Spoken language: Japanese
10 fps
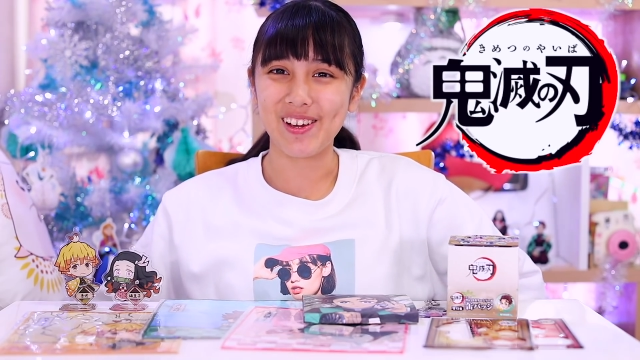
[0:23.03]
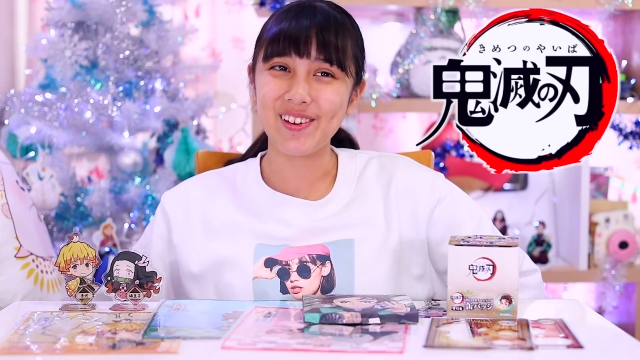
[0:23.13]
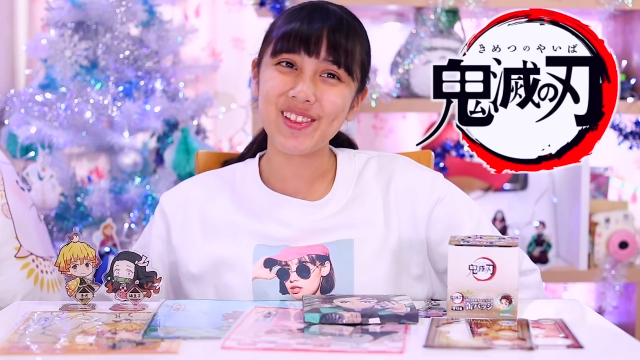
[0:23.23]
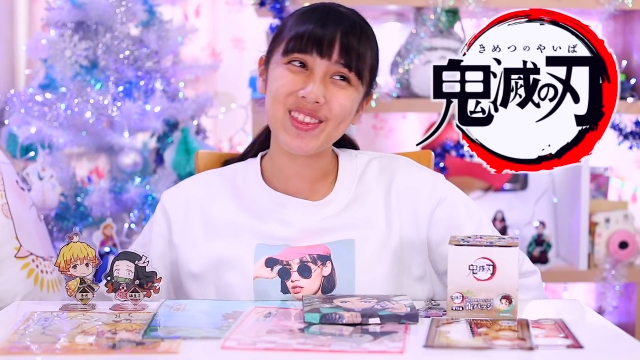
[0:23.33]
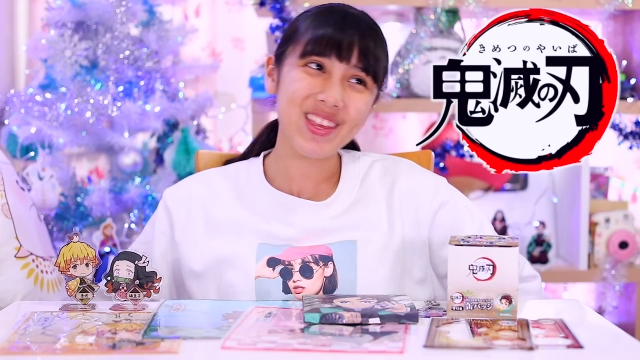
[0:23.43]

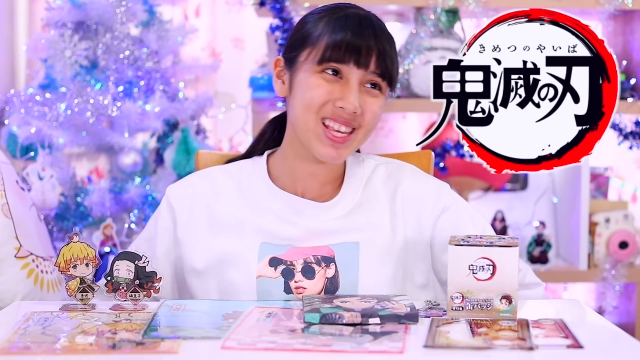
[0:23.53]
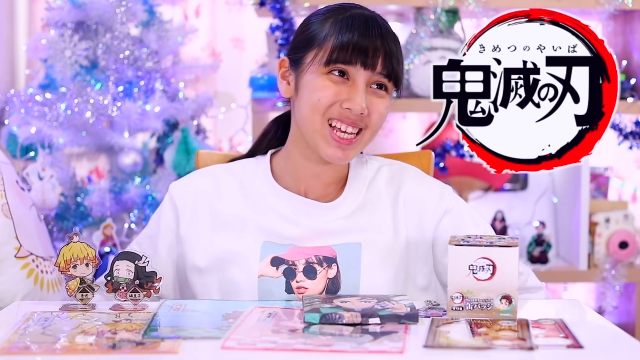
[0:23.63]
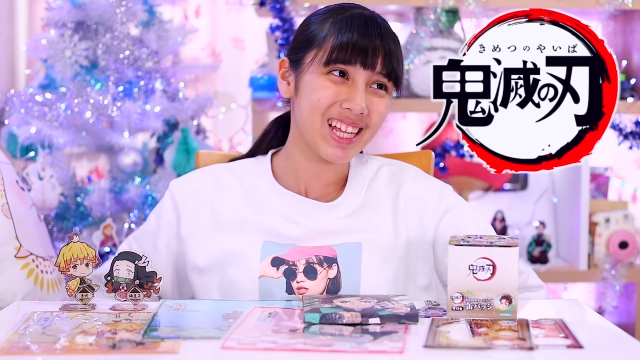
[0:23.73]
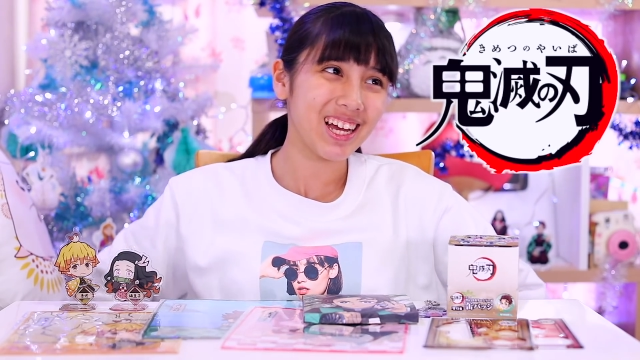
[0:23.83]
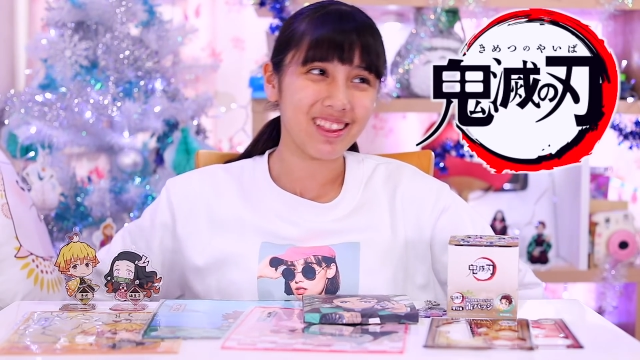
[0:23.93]
グッズし
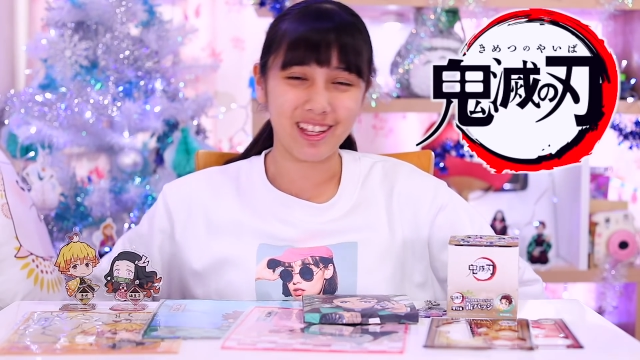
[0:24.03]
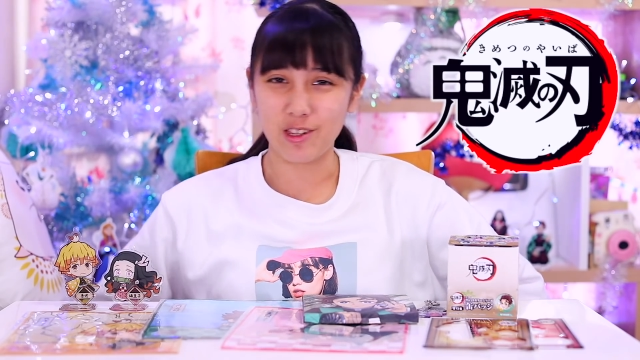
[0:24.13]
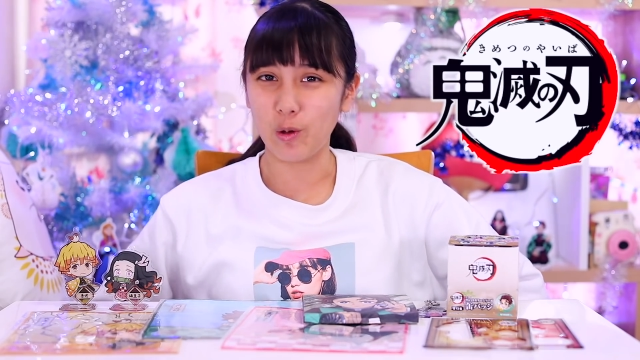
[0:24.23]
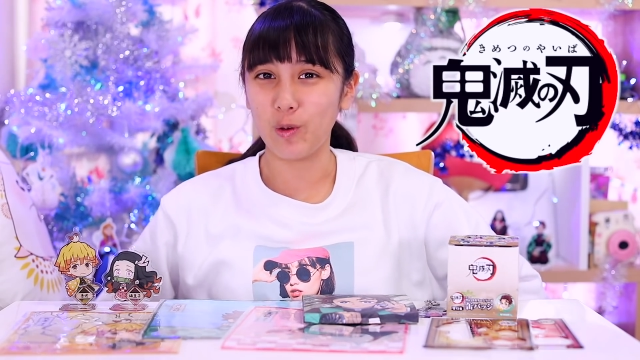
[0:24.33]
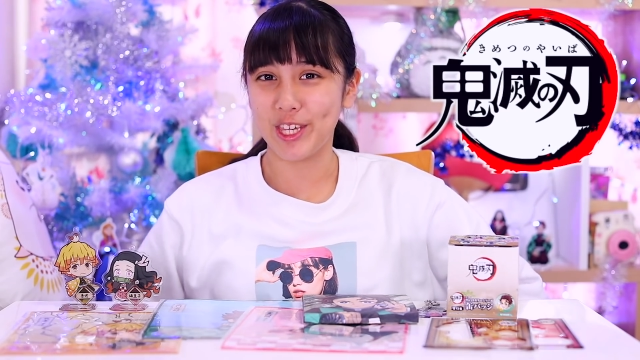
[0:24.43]
かなかったんで
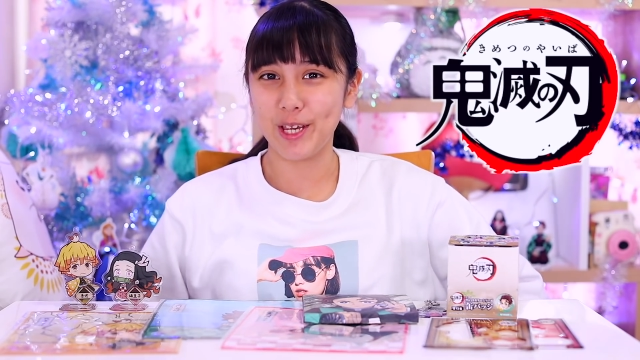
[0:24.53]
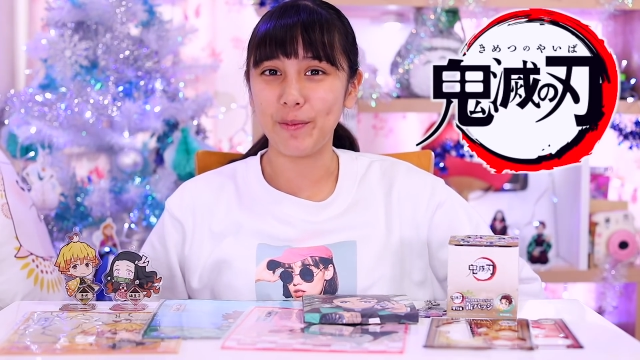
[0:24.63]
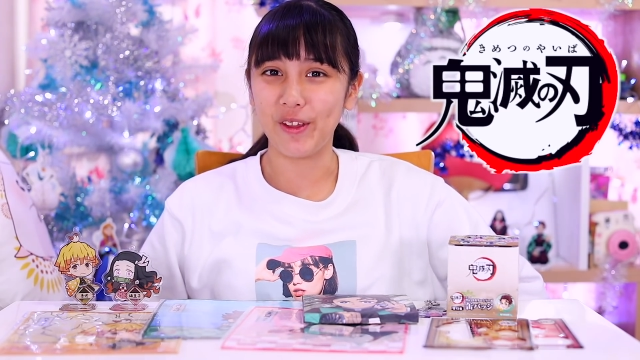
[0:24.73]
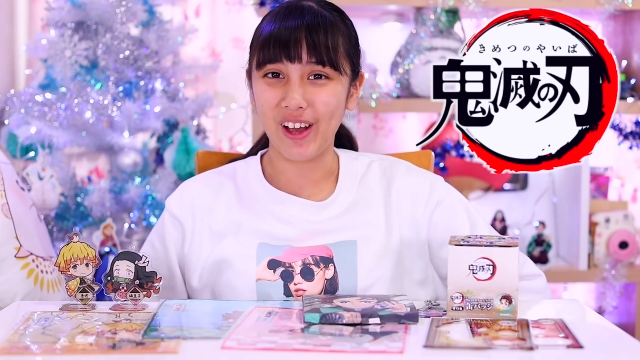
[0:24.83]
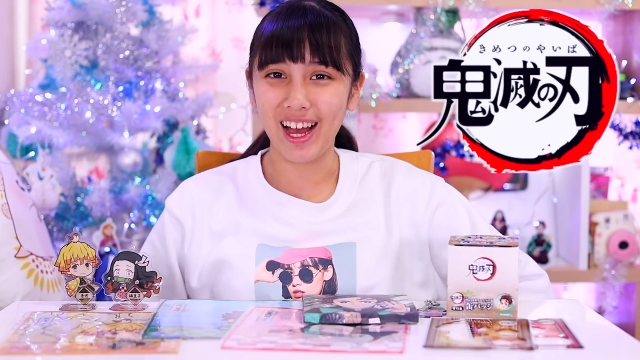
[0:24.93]
すよ、欲しい
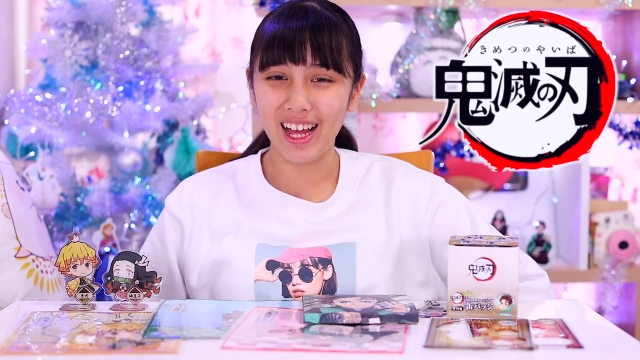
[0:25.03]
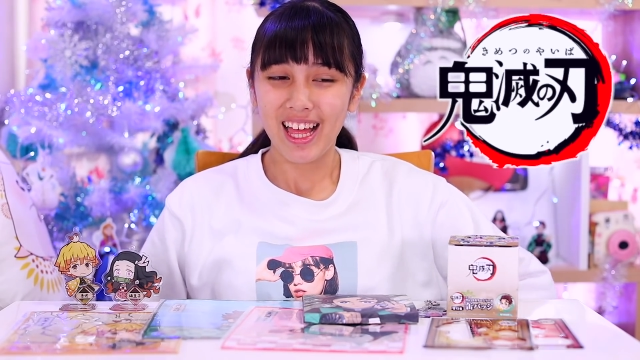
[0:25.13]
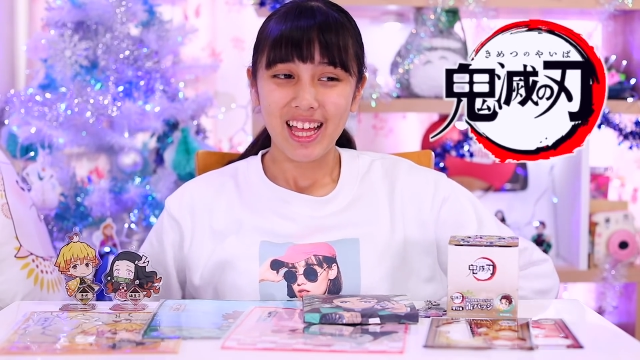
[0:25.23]
ものが。